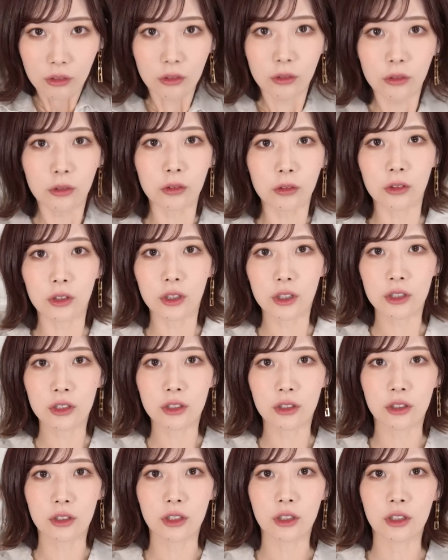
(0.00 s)
こう出し
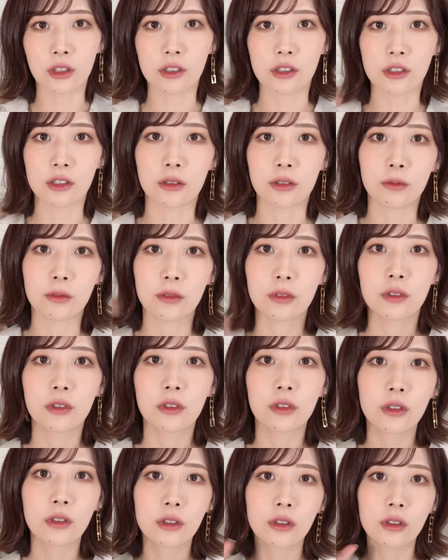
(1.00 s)
たらいい感じかも。
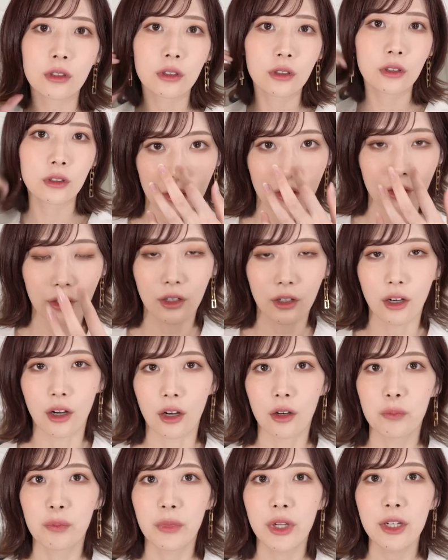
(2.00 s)
なん
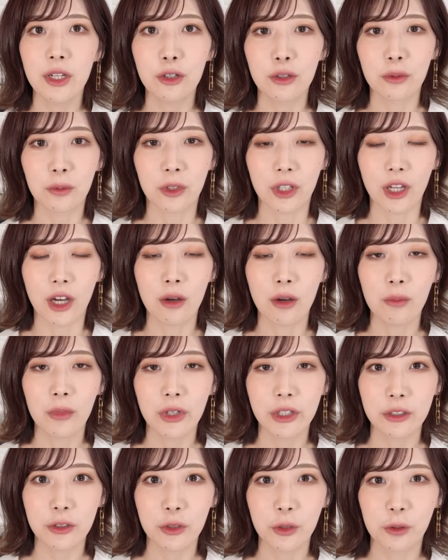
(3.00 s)
か、メイクもね、あん
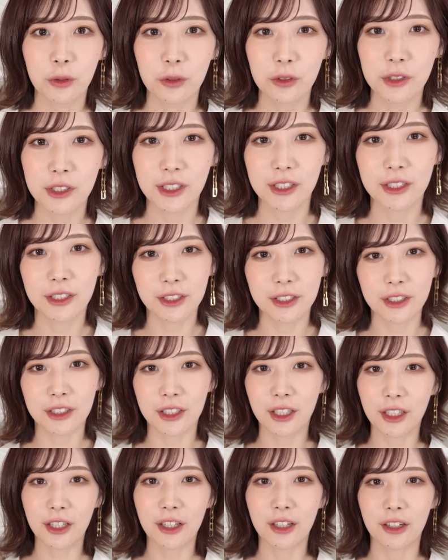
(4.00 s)
まり挑戦し
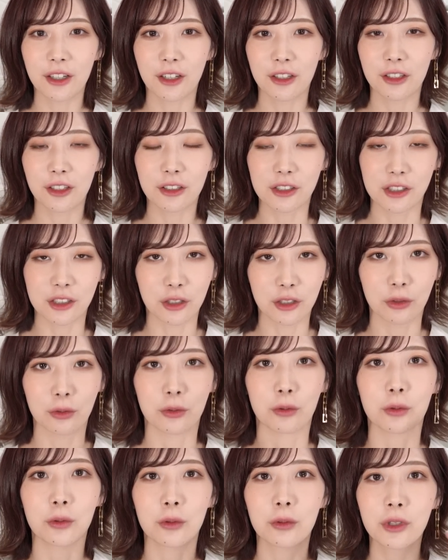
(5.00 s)
ないカラーなんですけ
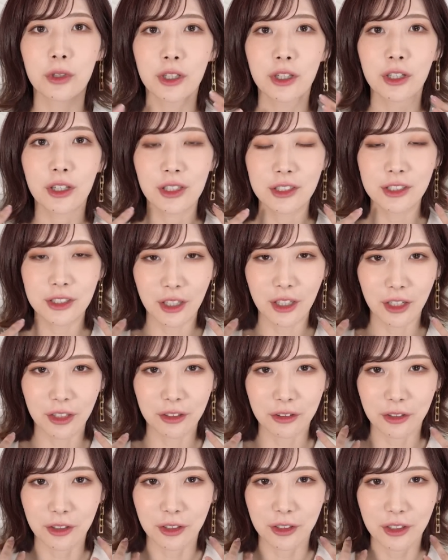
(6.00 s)
ど、この
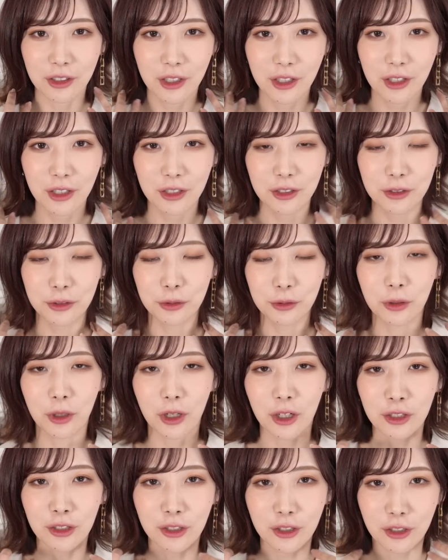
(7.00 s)
ヘアスタイルにすごい
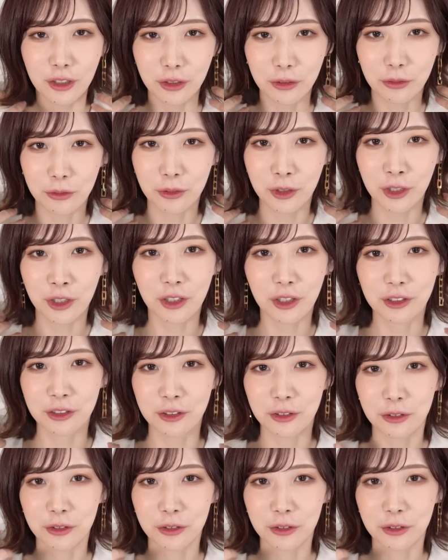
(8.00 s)
合ってる気がす